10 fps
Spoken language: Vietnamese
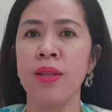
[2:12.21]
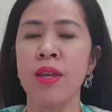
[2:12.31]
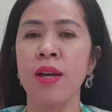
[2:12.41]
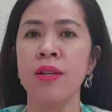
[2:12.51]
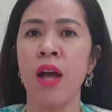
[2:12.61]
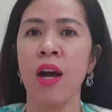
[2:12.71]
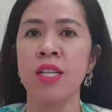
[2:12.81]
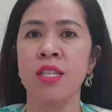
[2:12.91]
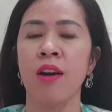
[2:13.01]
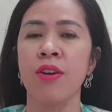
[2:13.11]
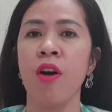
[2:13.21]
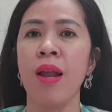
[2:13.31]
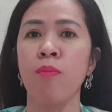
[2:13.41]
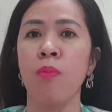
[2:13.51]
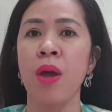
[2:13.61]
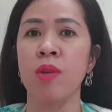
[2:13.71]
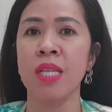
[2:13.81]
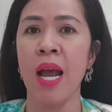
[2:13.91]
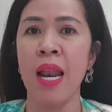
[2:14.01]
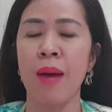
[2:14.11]
nhưng thật sự đó là một điều
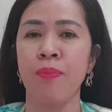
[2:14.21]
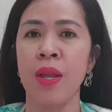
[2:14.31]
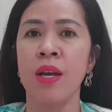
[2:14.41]
sai lầm